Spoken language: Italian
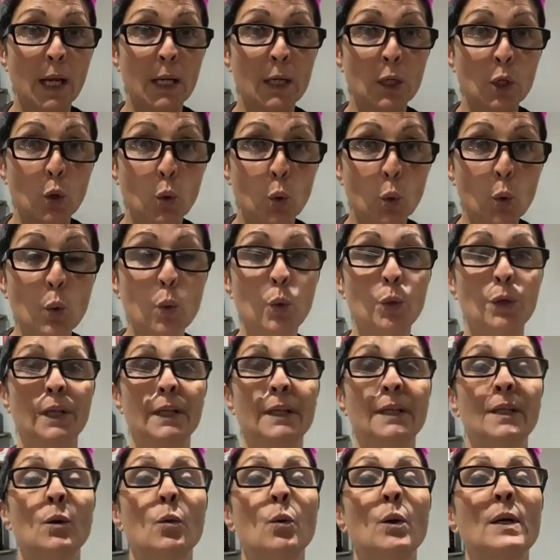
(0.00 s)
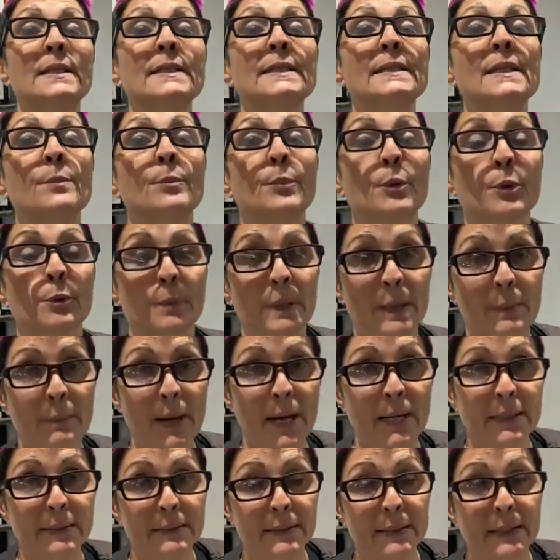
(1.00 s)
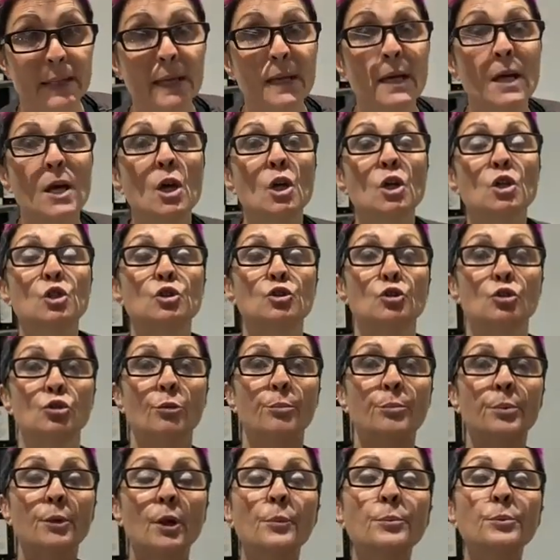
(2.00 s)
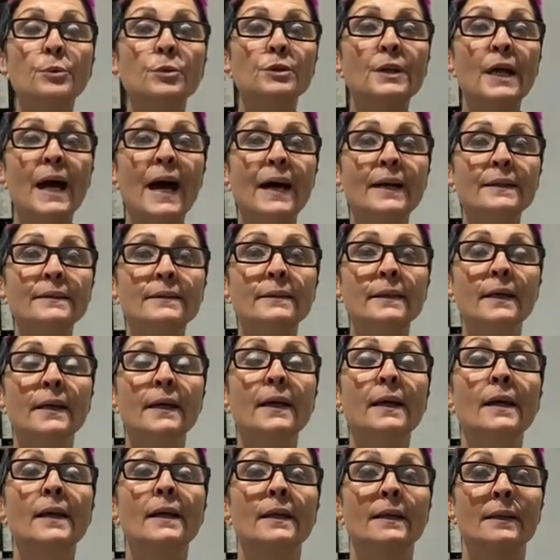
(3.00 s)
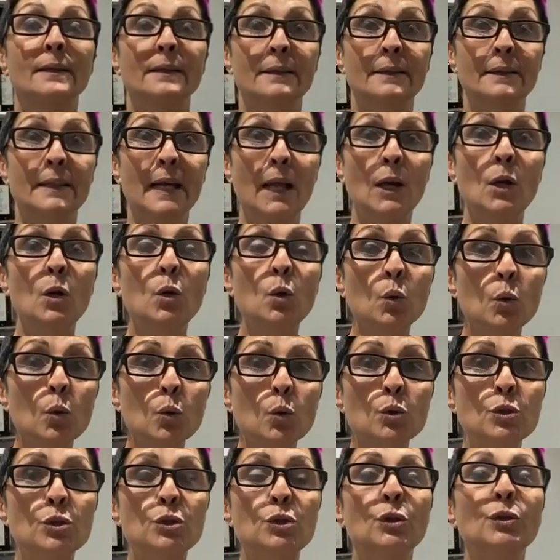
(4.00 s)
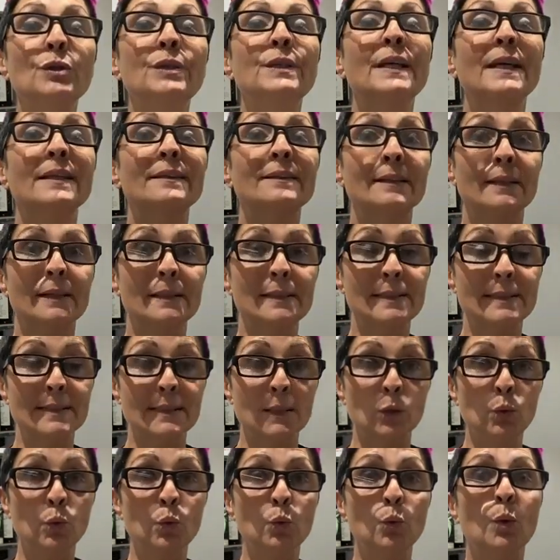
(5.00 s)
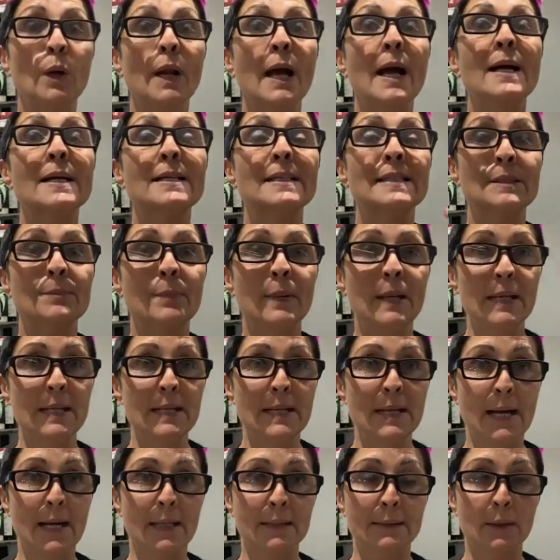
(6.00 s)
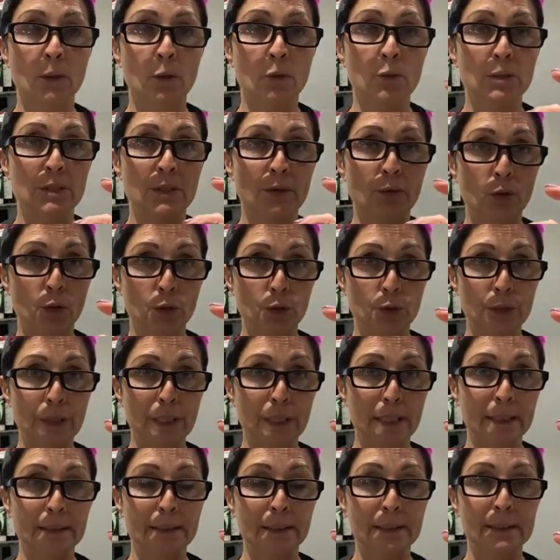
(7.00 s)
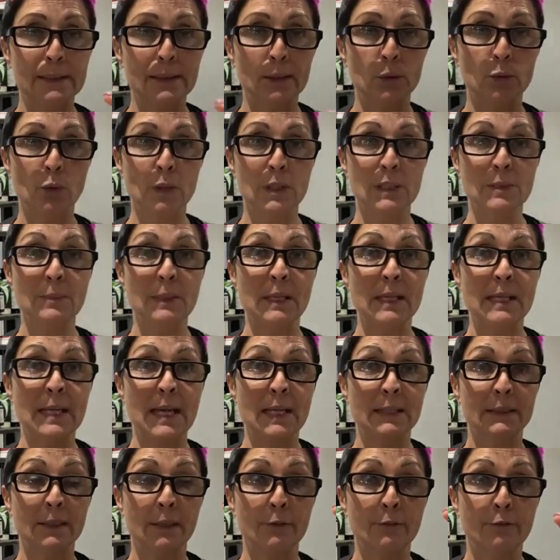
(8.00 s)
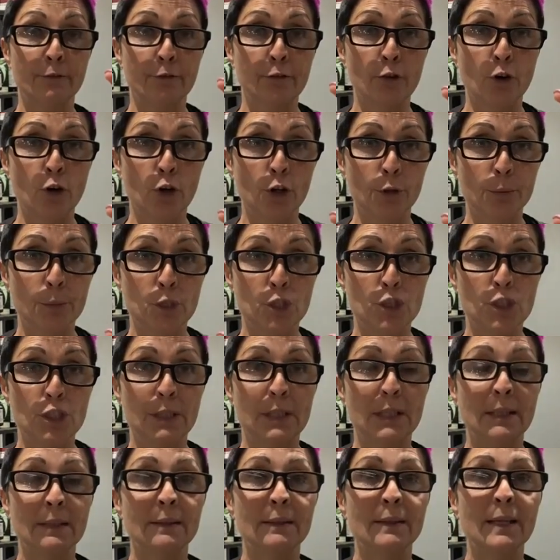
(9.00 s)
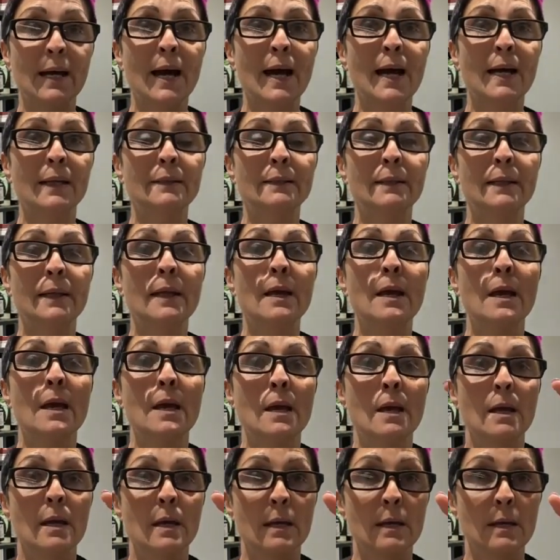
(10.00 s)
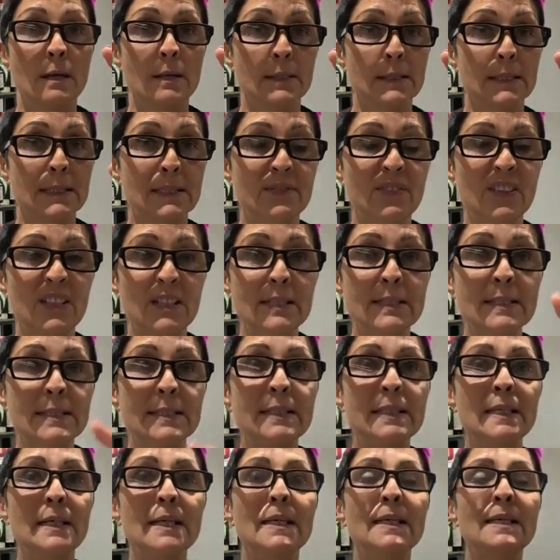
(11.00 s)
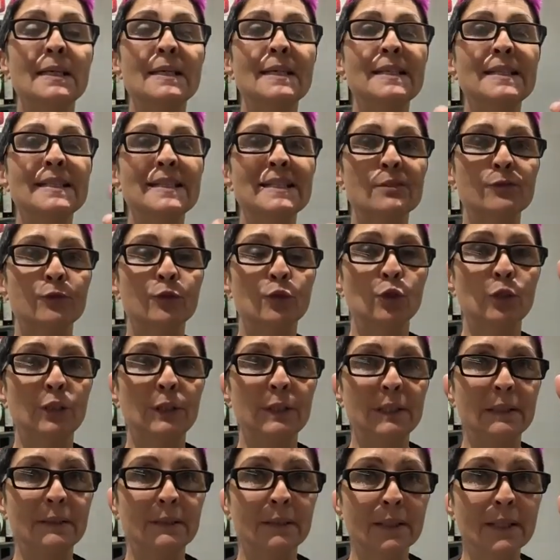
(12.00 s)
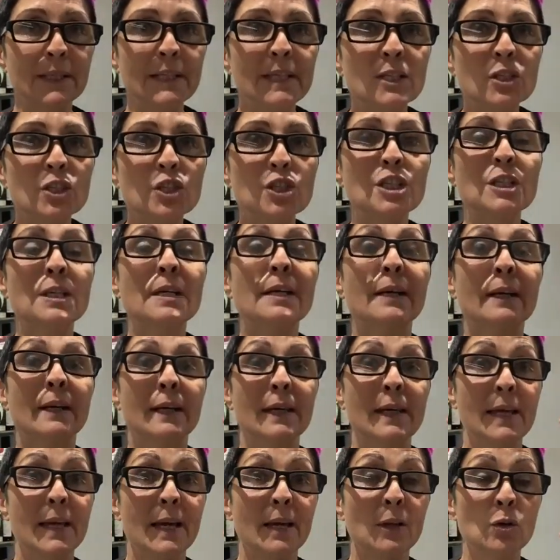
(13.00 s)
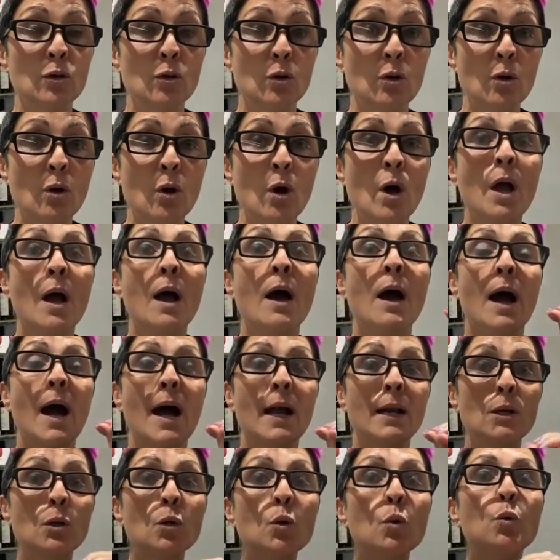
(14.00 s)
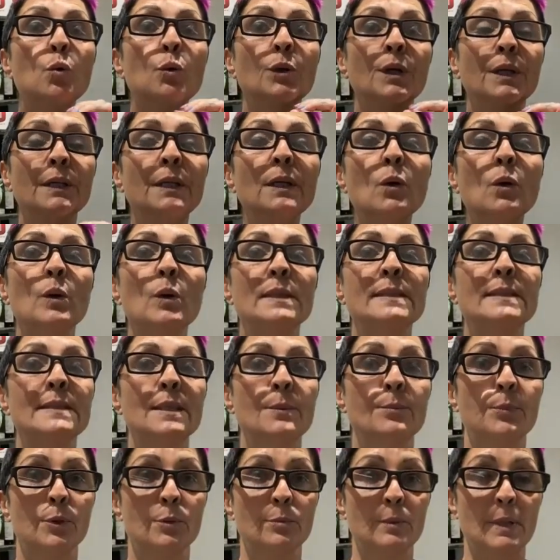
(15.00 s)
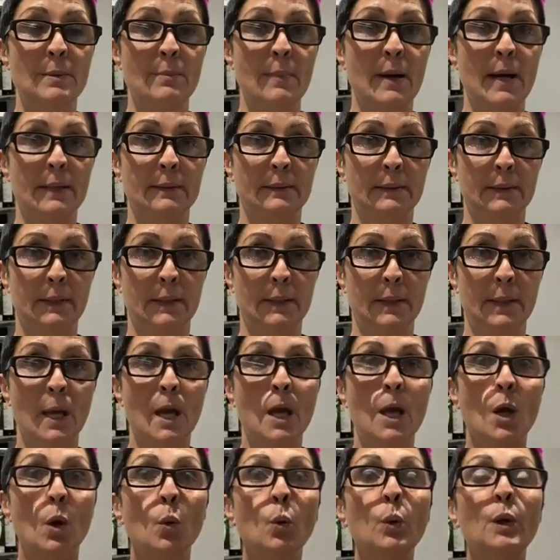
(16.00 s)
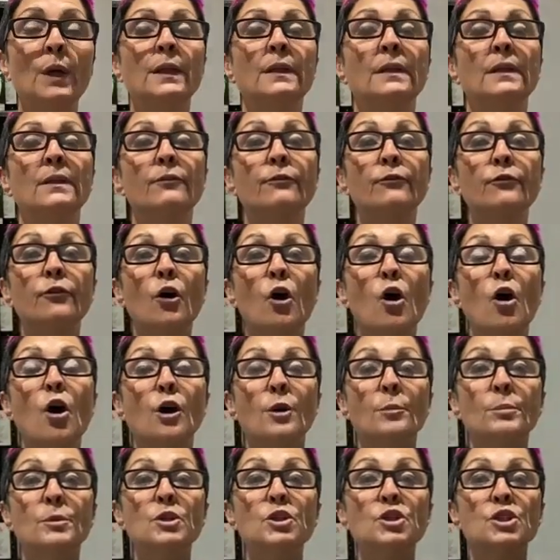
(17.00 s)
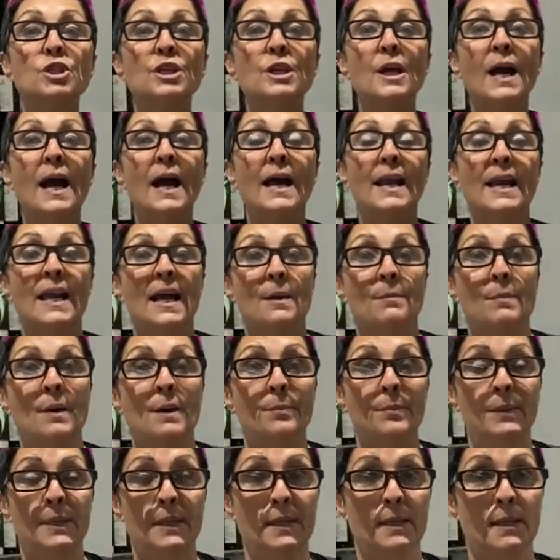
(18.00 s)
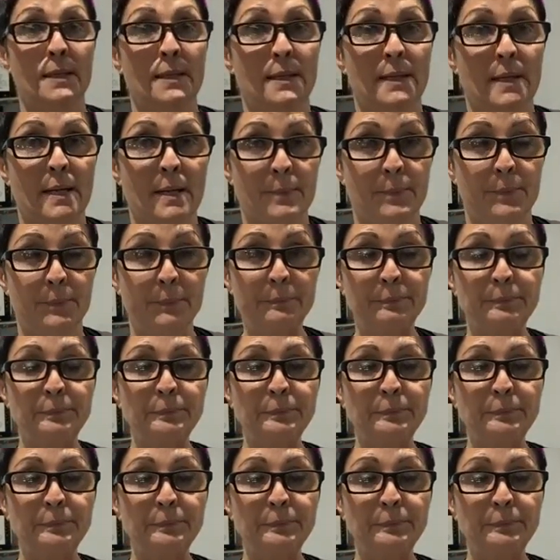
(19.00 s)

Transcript: alcune di queste problematiche sono proprio date dall'uso di attrezzatura sbagliata. Cosa voglio dire attrezzatura sbagliata? Forbici dentate, eh, sfilzini, sfoltitrici, creano alcune di queste problematiche. Quindi forbici a lama piena.